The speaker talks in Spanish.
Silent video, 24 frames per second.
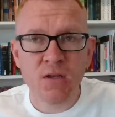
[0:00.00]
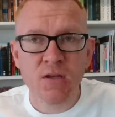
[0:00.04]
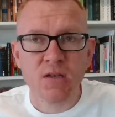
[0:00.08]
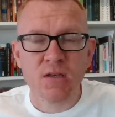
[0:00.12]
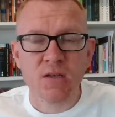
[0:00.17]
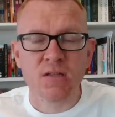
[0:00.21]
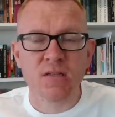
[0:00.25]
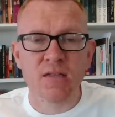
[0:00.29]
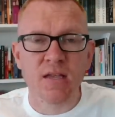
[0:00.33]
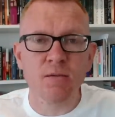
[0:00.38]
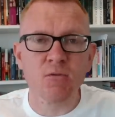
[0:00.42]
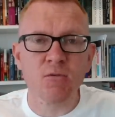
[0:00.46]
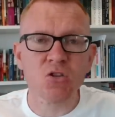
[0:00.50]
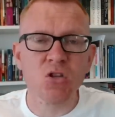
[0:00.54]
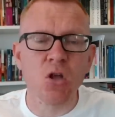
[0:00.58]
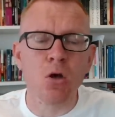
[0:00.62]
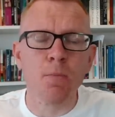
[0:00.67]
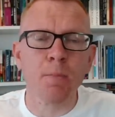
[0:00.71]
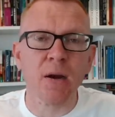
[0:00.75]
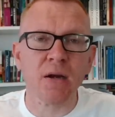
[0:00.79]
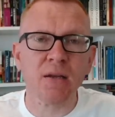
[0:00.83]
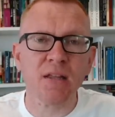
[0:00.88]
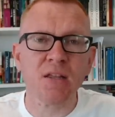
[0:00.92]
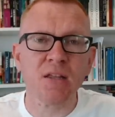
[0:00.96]
estaremos
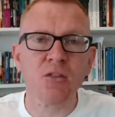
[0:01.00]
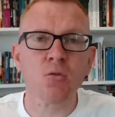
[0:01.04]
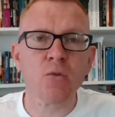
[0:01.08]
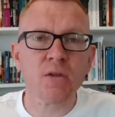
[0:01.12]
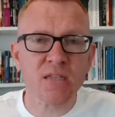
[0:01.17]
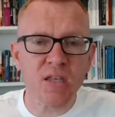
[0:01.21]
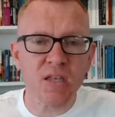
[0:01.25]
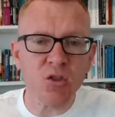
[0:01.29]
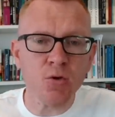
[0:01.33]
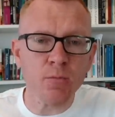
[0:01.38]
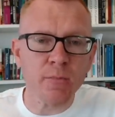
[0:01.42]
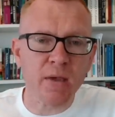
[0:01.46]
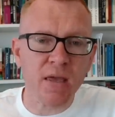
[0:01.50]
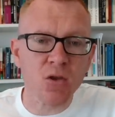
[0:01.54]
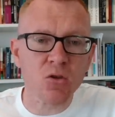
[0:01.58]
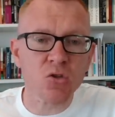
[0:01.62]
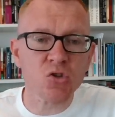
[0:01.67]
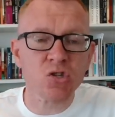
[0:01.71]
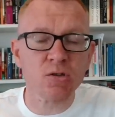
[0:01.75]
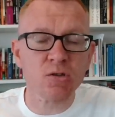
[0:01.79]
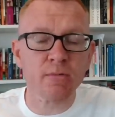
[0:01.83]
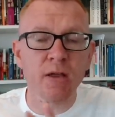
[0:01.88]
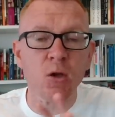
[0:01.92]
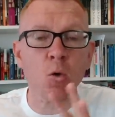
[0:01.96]
compartiendo este domingo
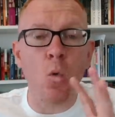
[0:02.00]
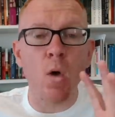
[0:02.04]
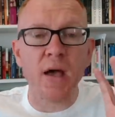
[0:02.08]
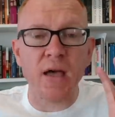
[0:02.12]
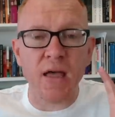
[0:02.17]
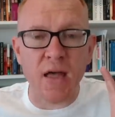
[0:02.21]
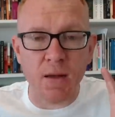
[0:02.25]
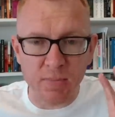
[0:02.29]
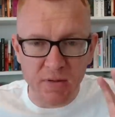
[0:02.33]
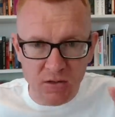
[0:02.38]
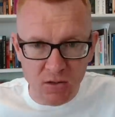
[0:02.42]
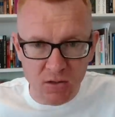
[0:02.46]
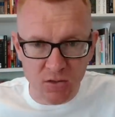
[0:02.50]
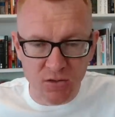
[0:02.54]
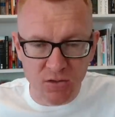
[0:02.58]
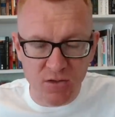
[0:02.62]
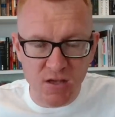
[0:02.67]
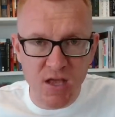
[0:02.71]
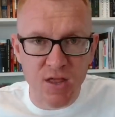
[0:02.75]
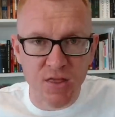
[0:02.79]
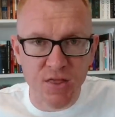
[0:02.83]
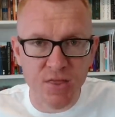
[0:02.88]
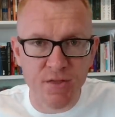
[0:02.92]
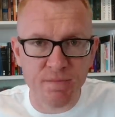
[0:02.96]
sobre Juan capítulo
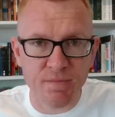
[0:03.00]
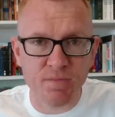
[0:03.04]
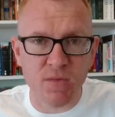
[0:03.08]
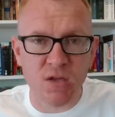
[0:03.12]
10.